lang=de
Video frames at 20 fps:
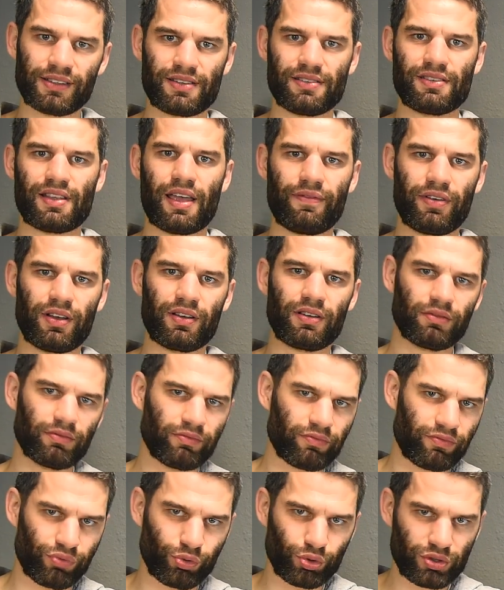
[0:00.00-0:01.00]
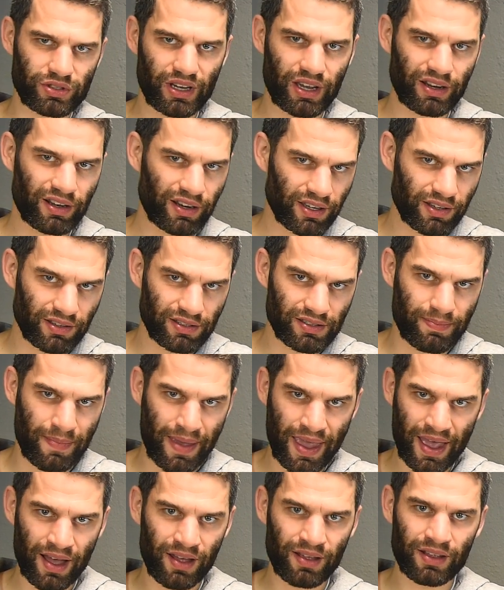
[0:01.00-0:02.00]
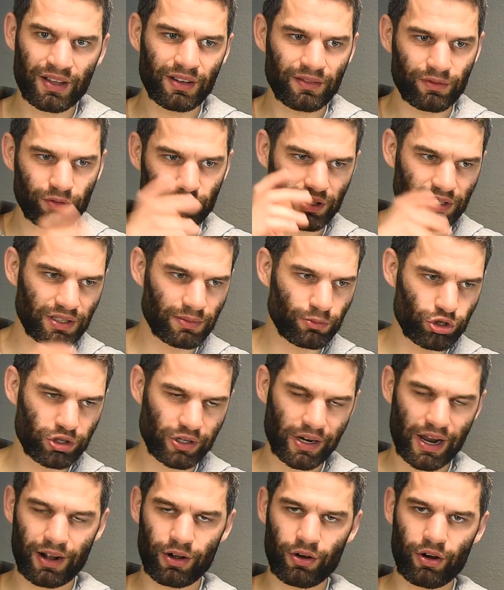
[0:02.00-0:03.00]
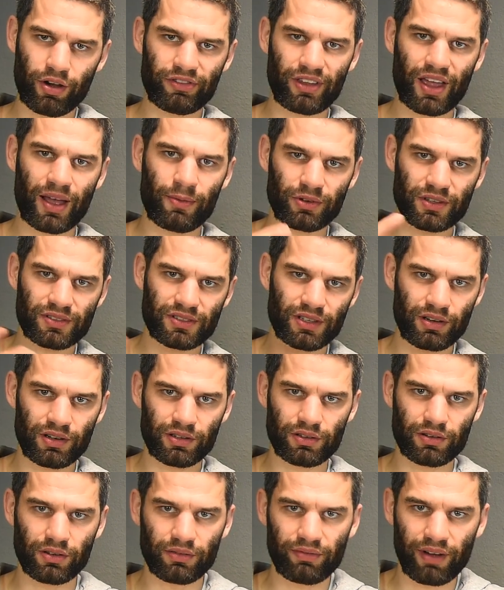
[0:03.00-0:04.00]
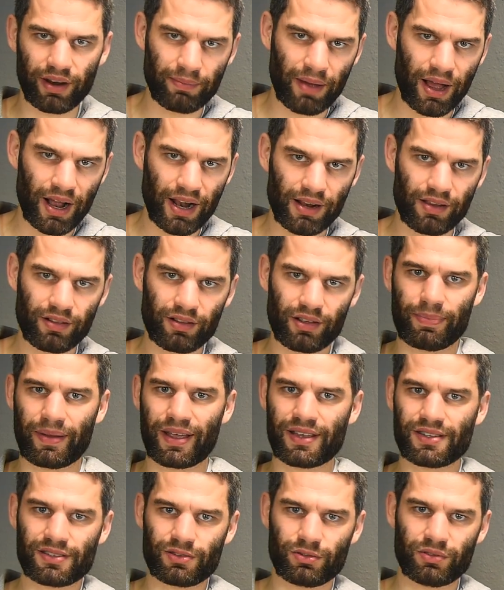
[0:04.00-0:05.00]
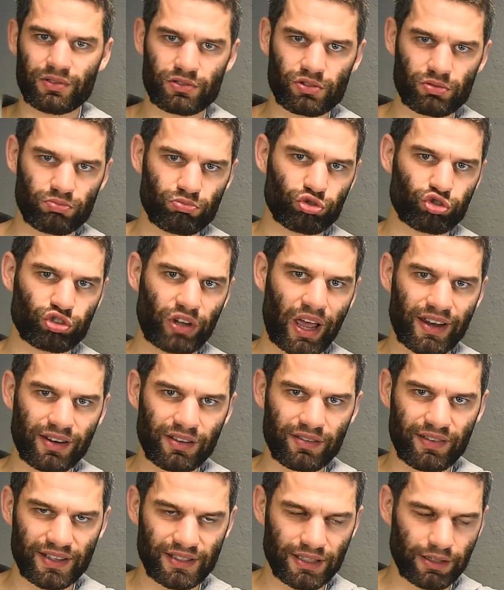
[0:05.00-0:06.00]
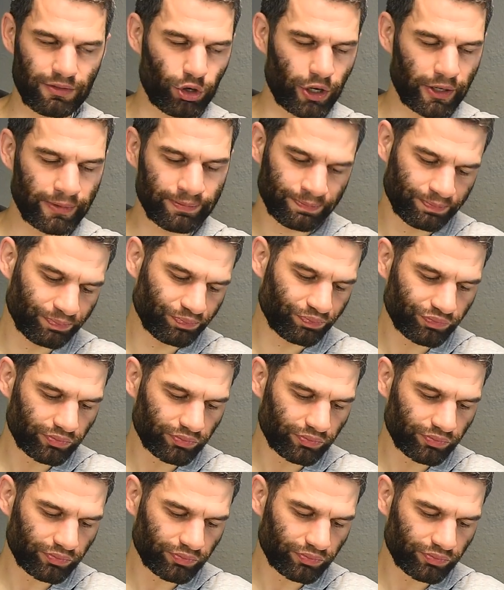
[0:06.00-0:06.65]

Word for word: Das ist einfach frühzeitliches Meer, wo sich die Muscheln angehäuft haben und ist dann halt irgendwann mal gepresst und zum Stein quasi geworden